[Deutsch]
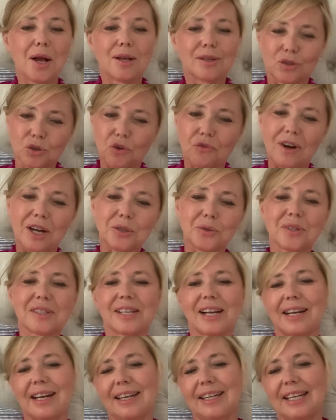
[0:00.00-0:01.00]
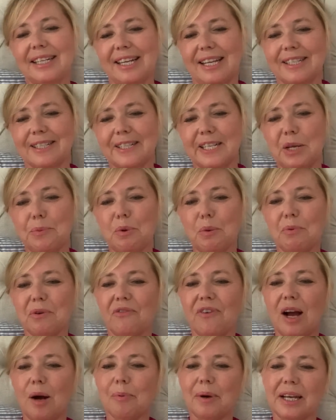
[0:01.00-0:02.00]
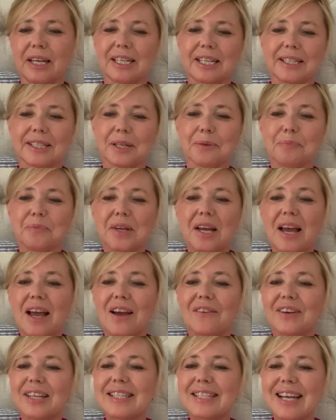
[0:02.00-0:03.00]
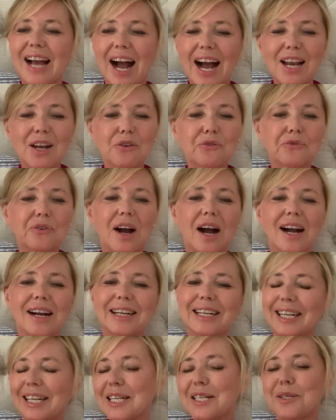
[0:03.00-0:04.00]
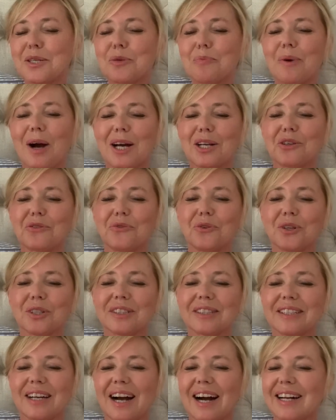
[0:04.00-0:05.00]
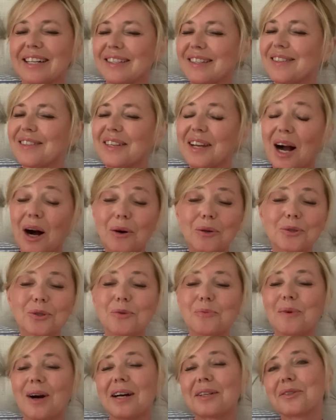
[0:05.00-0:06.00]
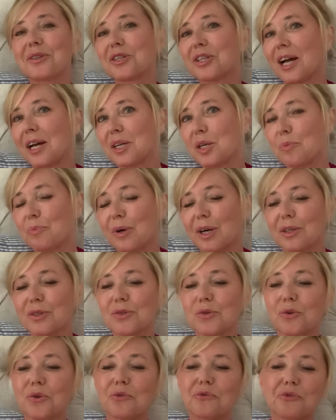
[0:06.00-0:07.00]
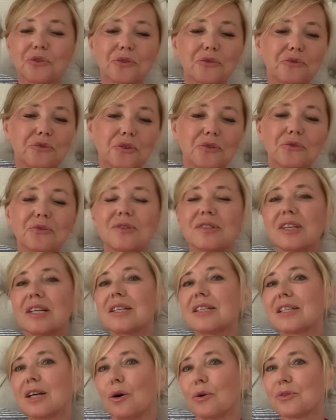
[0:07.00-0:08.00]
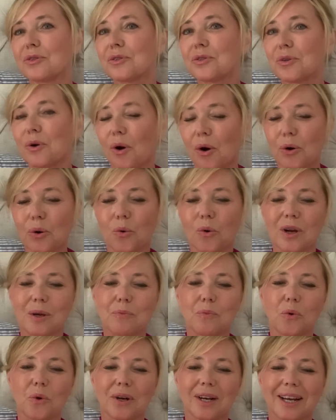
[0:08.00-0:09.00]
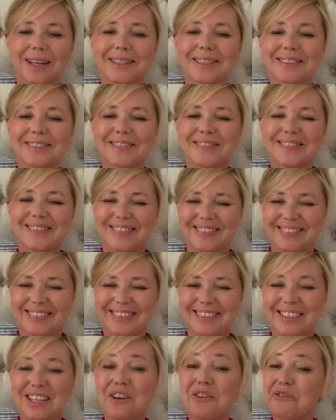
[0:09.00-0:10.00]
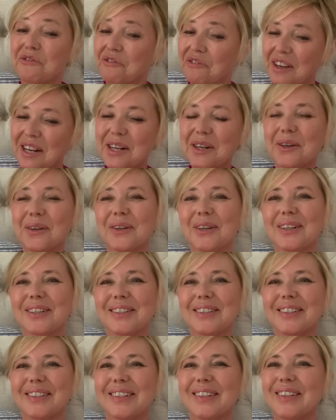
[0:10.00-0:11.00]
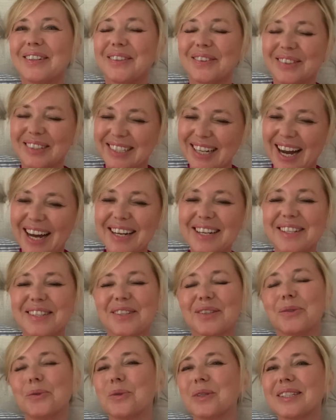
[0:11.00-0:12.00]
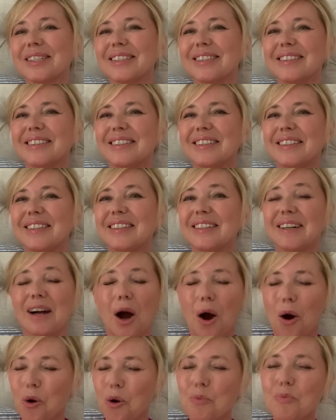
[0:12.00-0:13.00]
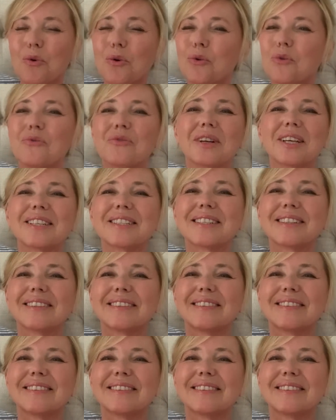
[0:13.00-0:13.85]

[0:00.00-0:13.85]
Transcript: Soweit unser kleiner Test, liebe BewerberInnen. Wenn Sie alle Fragen richtig beantworten, erhalten Sie automatisch eine Pension von 15.000 Euro im Monat. Viel Glück und alles Gute, auch beruflich.